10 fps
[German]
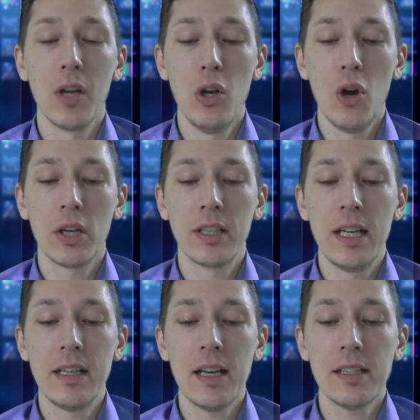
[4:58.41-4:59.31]
Lord
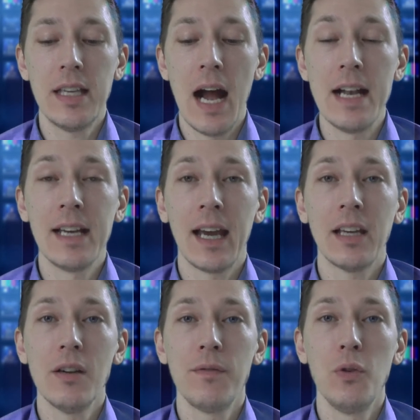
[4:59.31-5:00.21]
Glitters, der alte
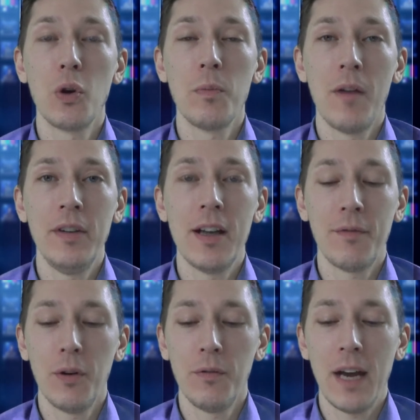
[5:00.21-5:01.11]
Recke, flog mal wieder
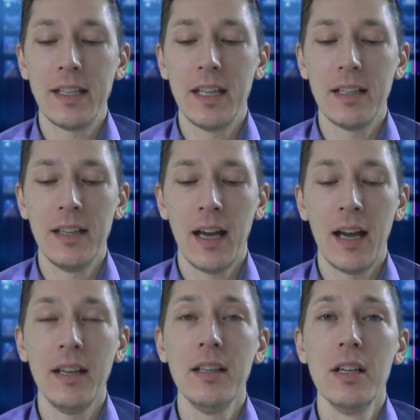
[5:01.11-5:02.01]
von weit hinten
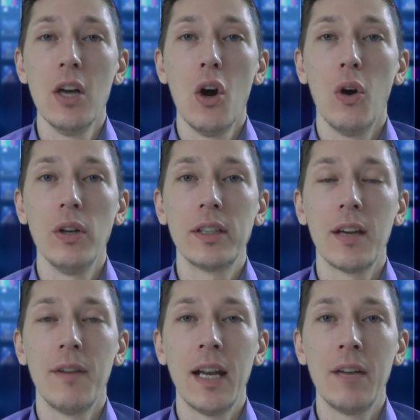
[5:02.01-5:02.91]
heran und
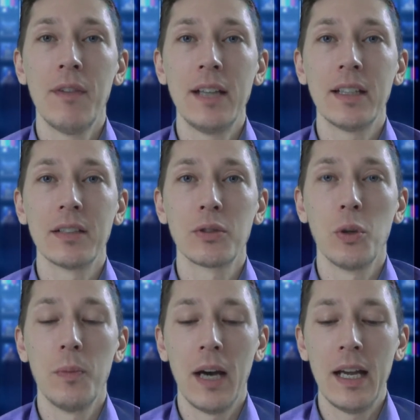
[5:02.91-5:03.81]
gewann ein weiteres
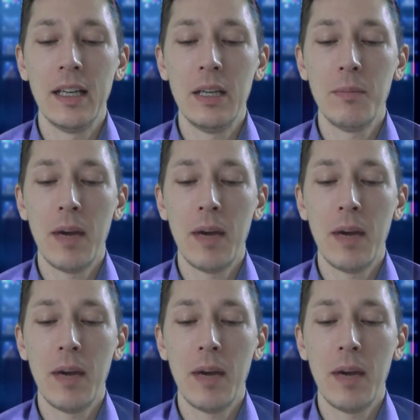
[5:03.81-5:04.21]
Grupperennen in